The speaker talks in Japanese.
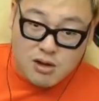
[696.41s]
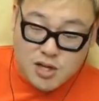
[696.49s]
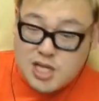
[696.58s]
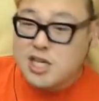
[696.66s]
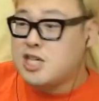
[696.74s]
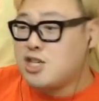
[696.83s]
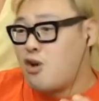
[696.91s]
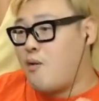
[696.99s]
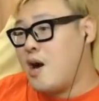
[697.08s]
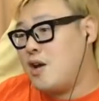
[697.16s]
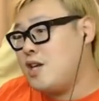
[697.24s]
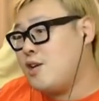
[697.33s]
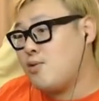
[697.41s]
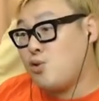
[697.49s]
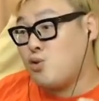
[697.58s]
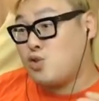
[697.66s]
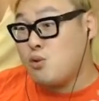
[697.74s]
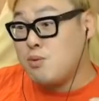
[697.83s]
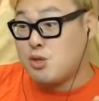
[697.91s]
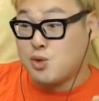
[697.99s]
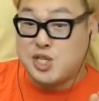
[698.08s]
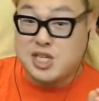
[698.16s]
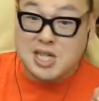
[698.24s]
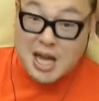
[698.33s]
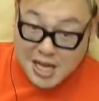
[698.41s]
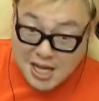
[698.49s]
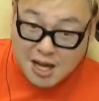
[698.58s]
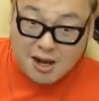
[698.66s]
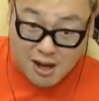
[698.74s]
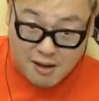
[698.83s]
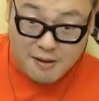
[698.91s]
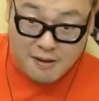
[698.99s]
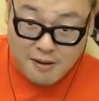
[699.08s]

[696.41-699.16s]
いい人は悪いことをそもそもしないから。